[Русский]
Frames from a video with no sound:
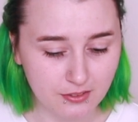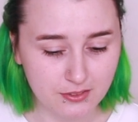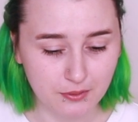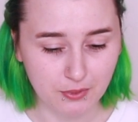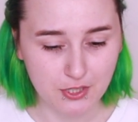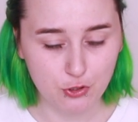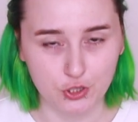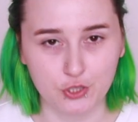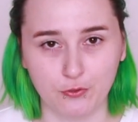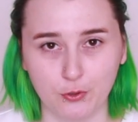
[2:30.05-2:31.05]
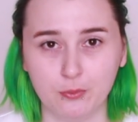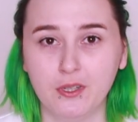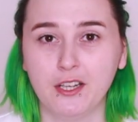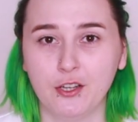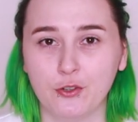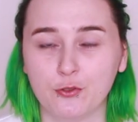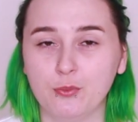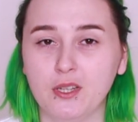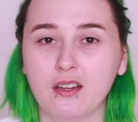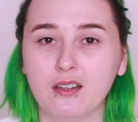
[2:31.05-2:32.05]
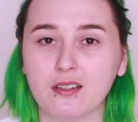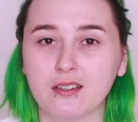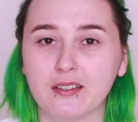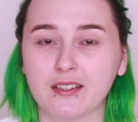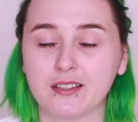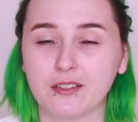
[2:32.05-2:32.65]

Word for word: Э, мы сейчас живем в мире а,